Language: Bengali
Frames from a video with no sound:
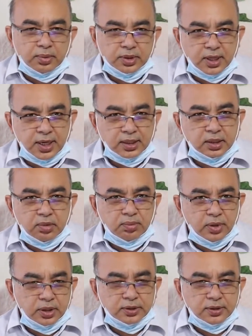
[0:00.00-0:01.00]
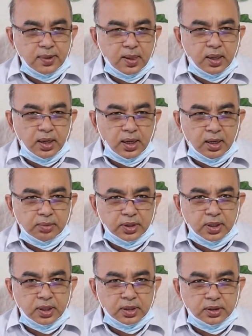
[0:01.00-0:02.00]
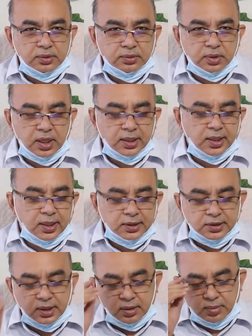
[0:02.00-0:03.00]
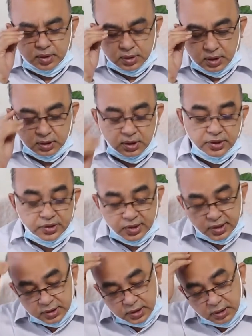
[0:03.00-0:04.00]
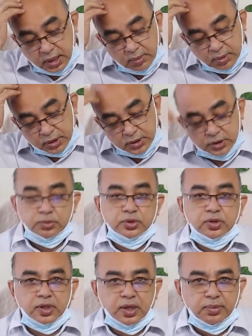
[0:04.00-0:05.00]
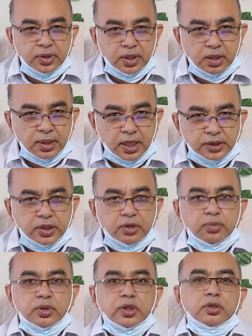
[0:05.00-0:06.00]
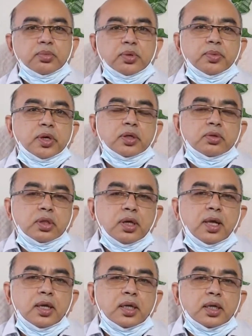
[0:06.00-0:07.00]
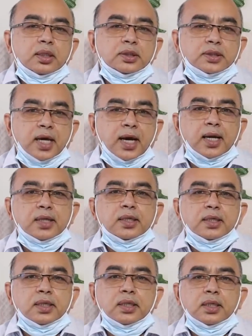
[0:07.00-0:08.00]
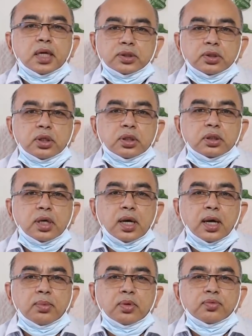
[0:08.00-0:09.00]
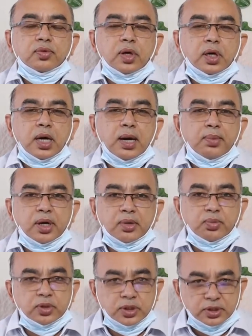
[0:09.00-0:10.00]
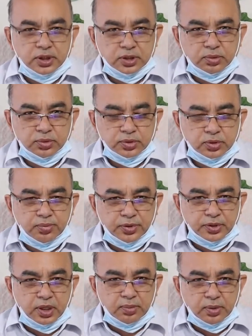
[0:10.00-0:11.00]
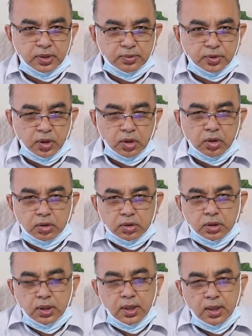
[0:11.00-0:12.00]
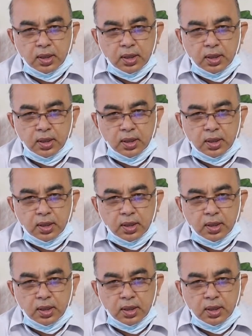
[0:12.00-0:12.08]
আমাদের খাদ্য অভ্যাস আমাদের এগ্রিকালচার অর্থাৎ কৃষিকাজে আমরা যে সমস্ত কেমিক্যাল রাসায়নিক পদার্থ ব্যবহার করি সার কীটনাশক এবং খাবারের মধ্যে যে সমস্ত প্রিজারভেটিভ সংরক্ষণ